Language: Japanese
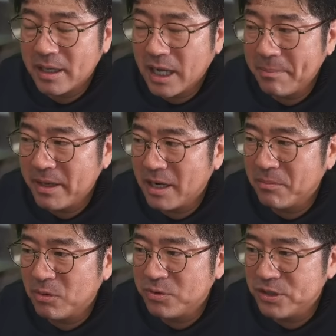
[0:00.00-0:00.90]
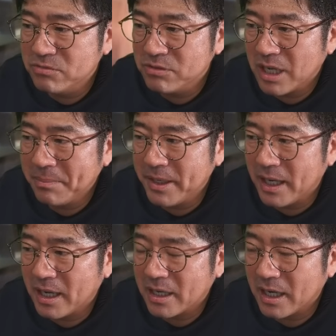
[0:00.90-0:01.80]
カメラも
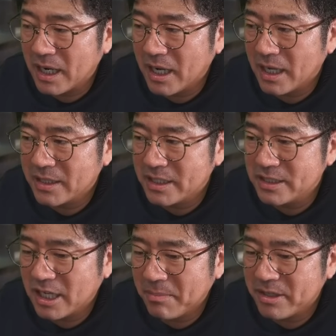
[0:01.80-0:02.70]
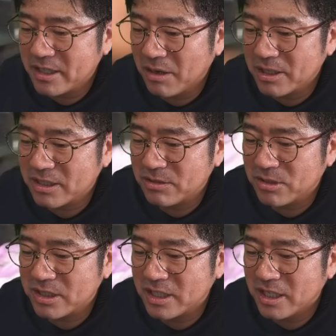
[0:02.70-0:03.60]
フィルムカメラからデジカメに変わった
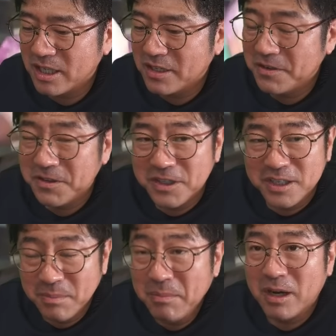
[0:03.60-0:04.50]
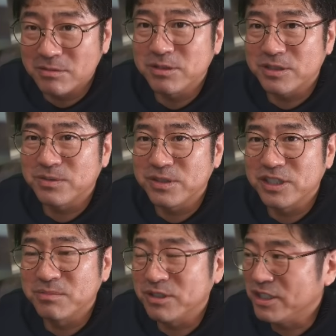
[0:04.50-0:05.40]
時に、今もあるんです、
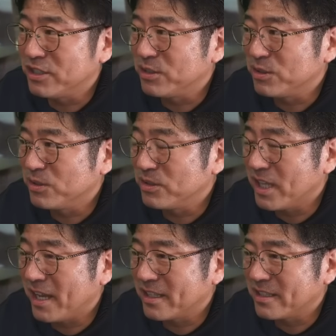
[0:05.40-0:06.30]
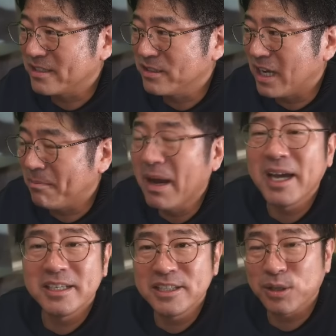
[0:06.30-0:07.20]
フィルム。20年ぐらい
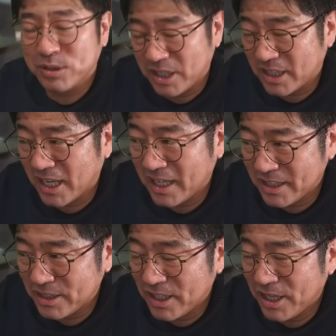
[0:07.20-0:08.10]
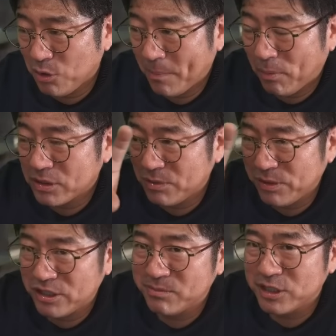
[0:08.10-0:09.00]
前に撮ってた、要は
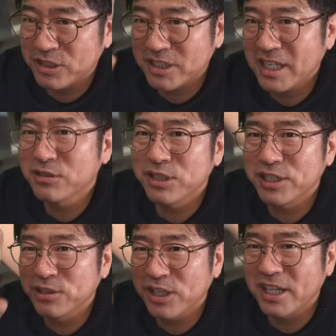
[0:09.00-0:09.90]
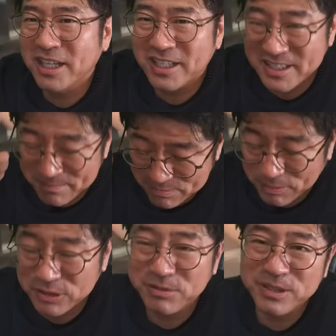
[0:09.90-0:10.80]
ポジフィルムって作品のデータで全部
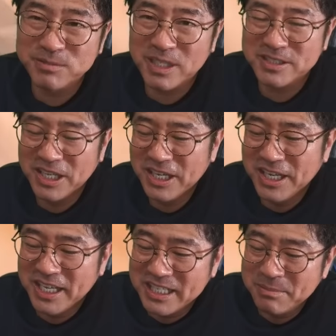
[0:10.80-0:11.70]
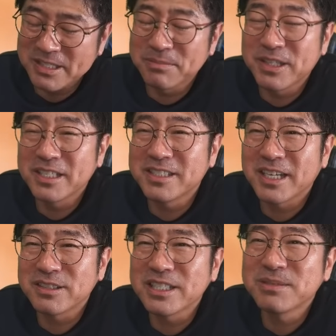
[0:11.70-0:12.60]
ポジフィルムなんです。今全部
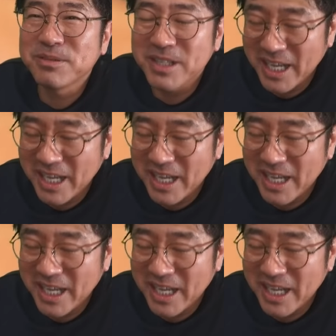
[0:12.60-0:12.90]
デジタルですもん